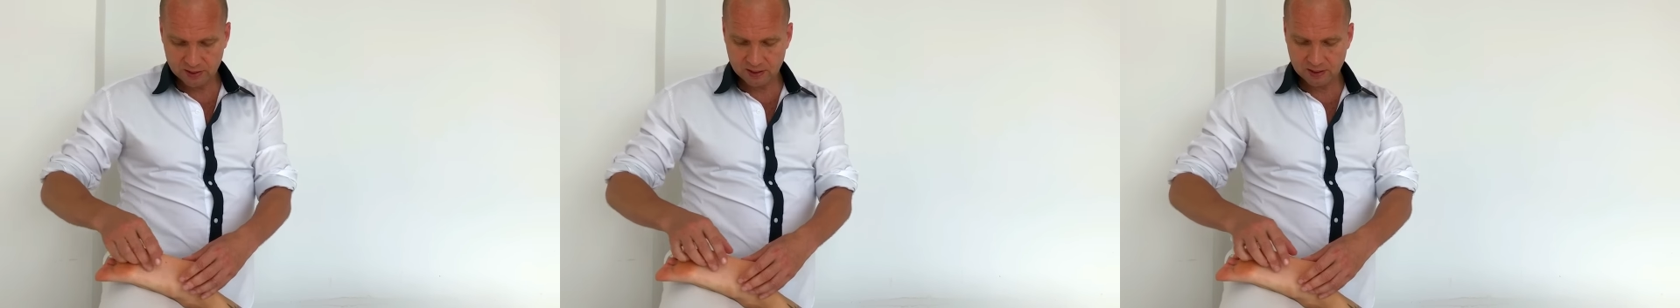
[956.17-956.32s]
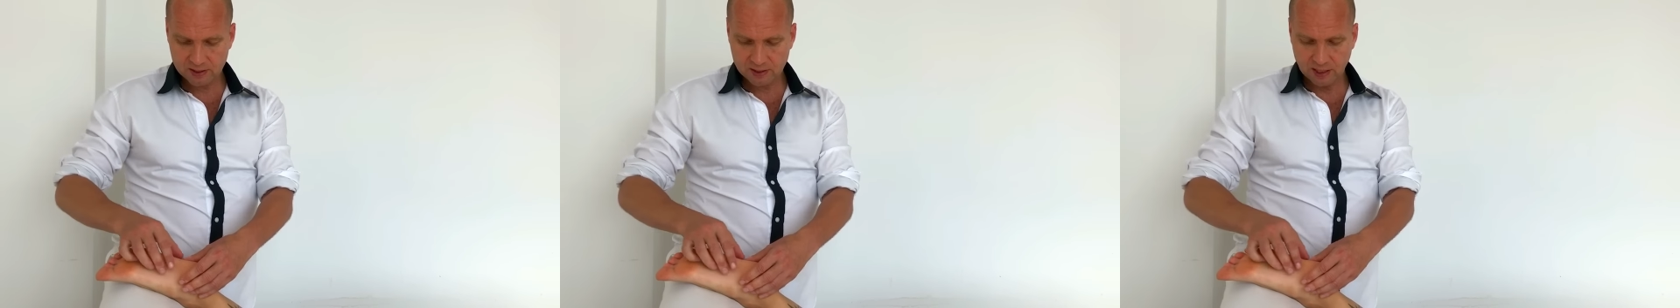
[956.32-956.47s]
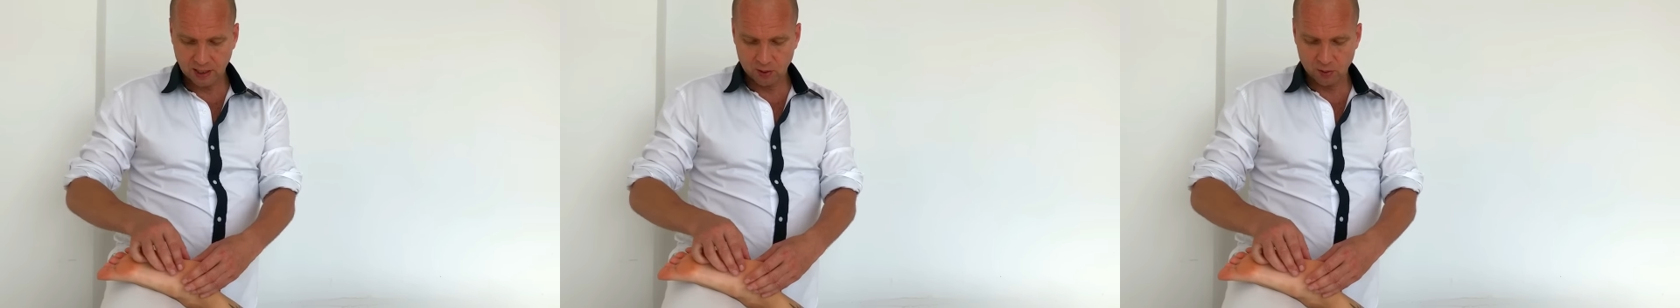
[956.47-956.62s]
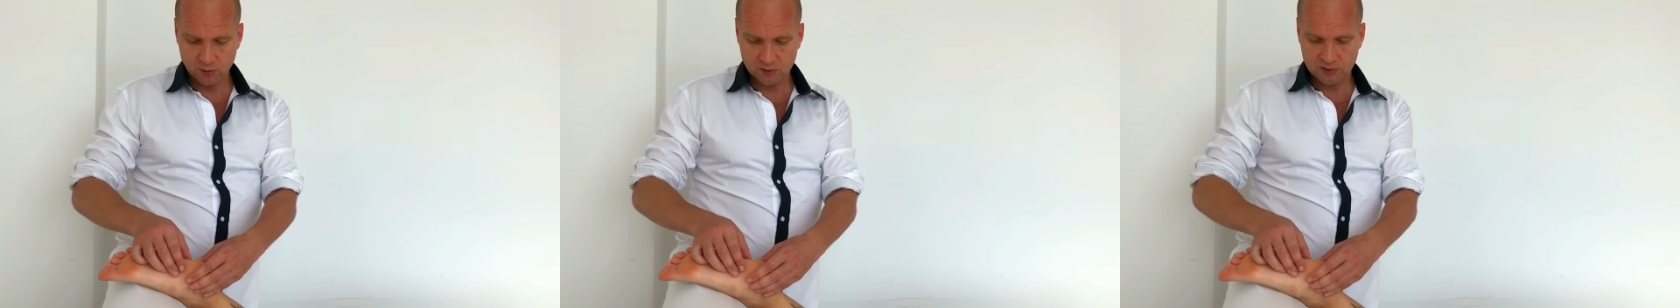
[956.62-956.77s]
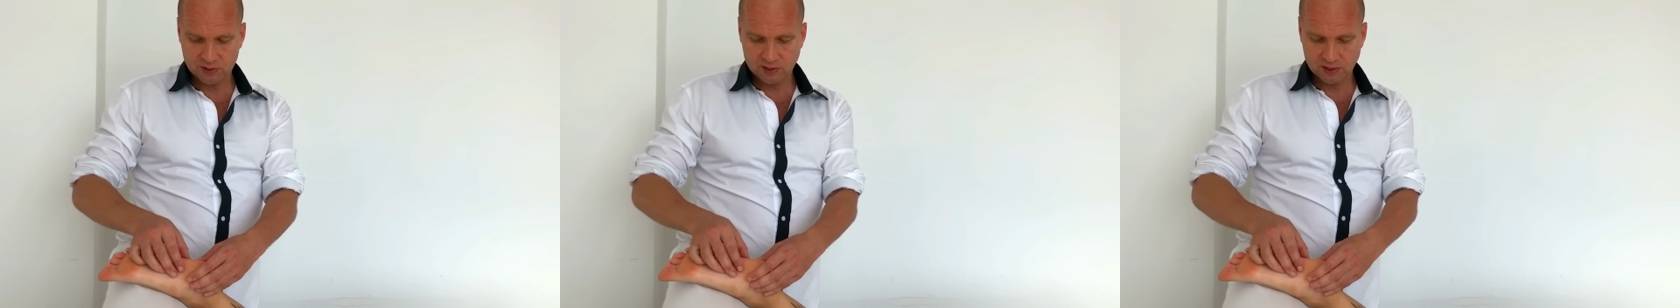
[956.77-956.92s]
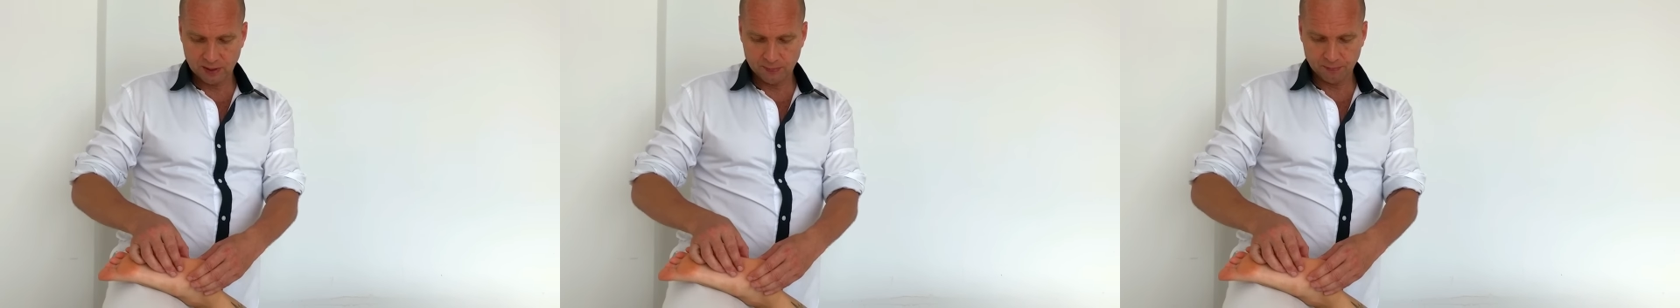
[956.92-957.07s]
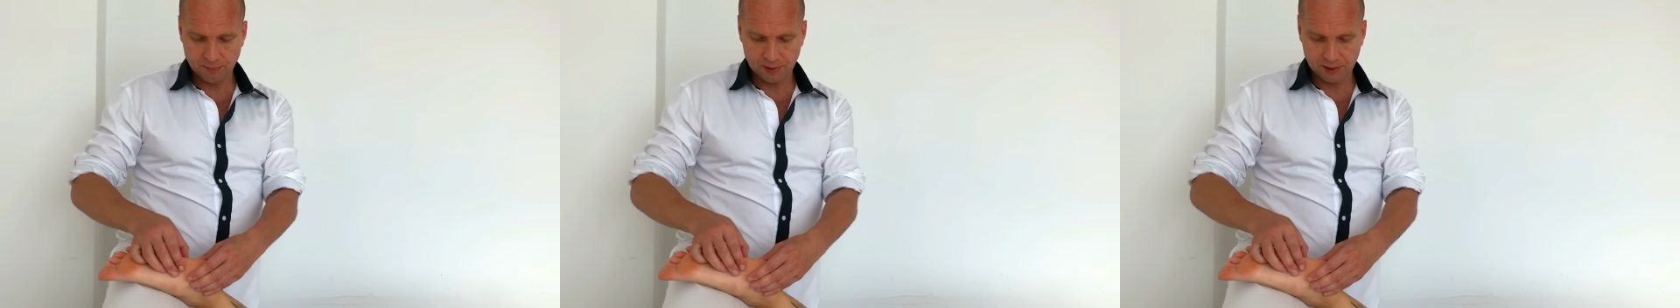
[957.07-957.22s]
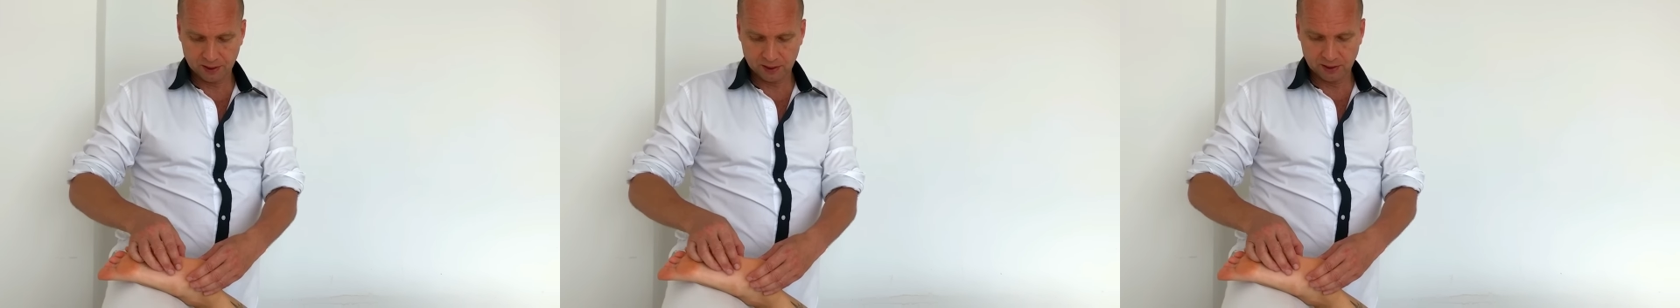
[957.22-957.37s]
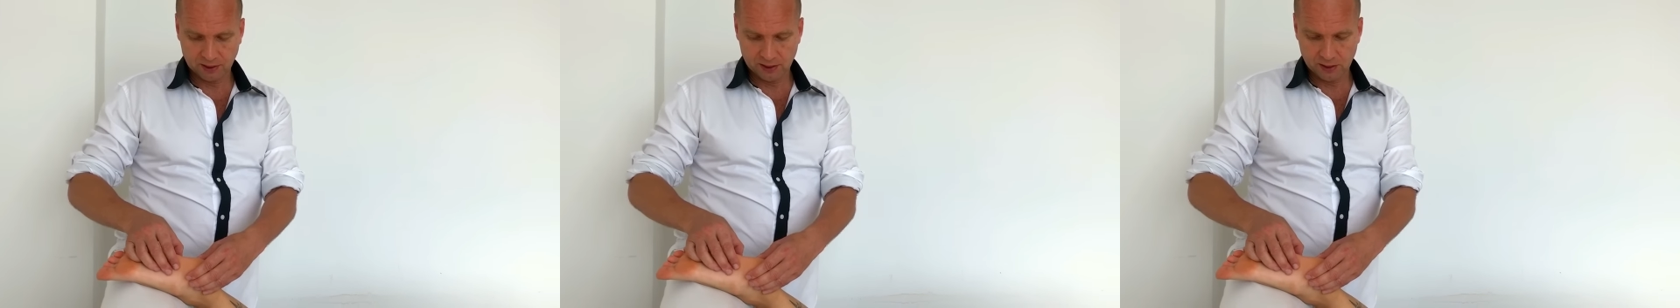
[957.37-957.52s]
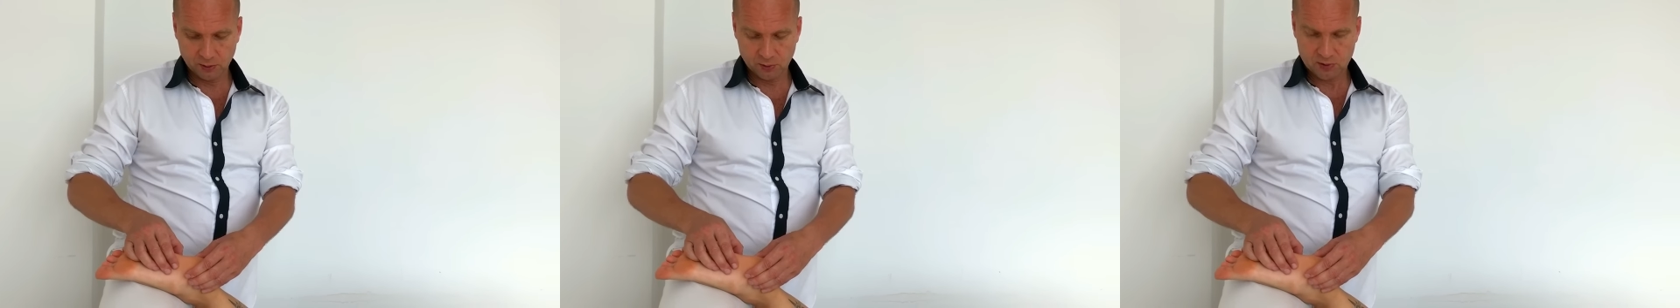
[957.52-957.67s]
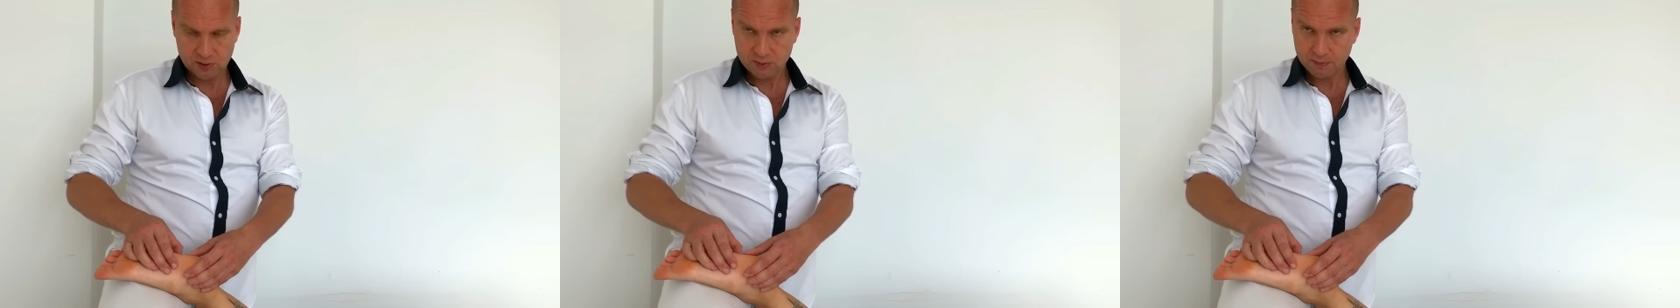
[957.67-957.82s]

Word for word: in diese Kante da